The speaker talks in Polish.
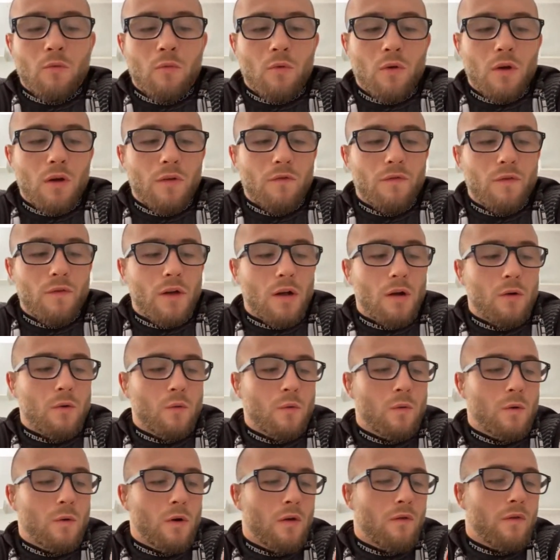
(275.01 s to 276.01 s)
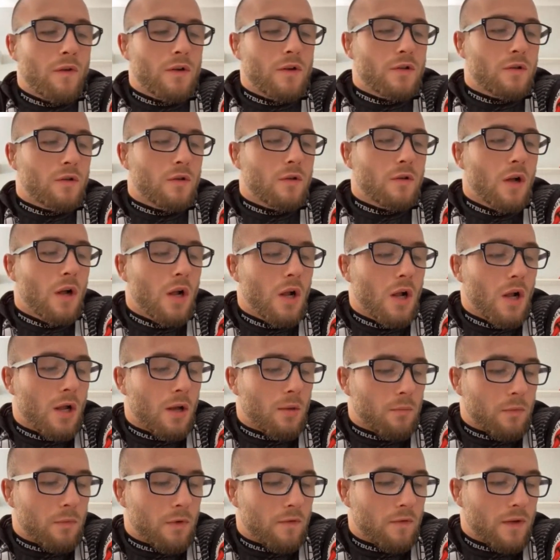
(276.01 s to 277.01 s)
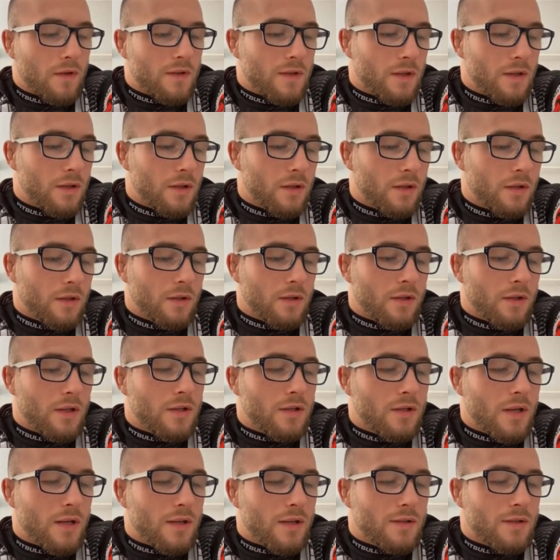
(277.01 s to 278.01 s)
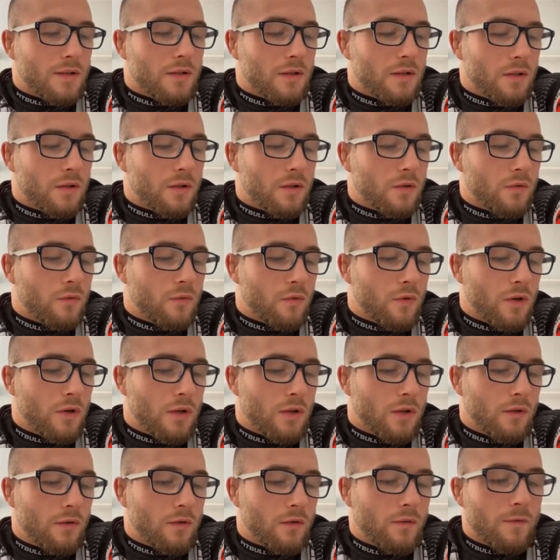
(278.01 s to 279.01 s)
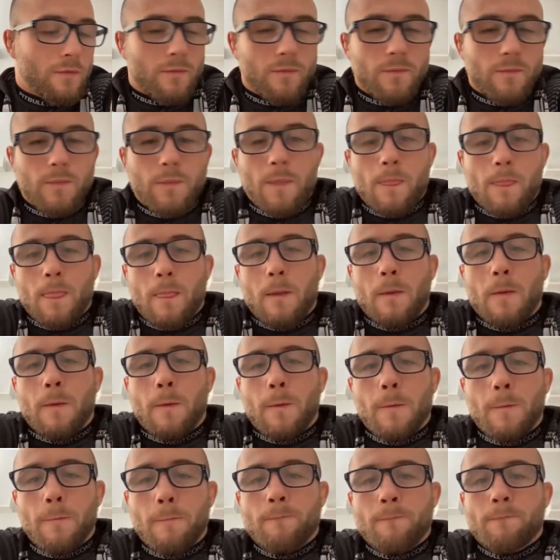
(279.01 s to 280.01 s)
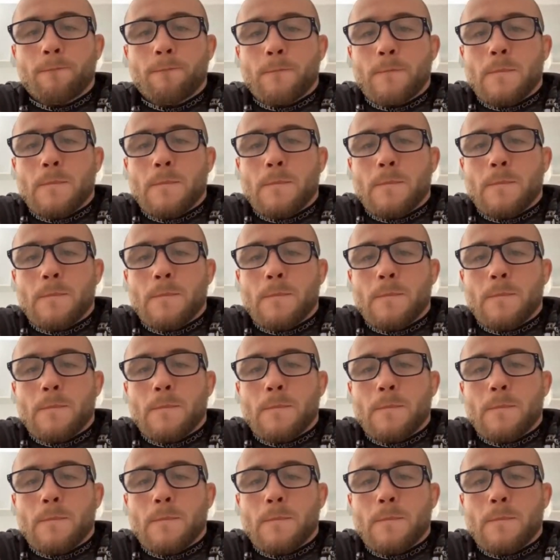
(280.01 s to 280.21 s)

No bo mogę wykalkulować to mniej więcej ten czas, który no,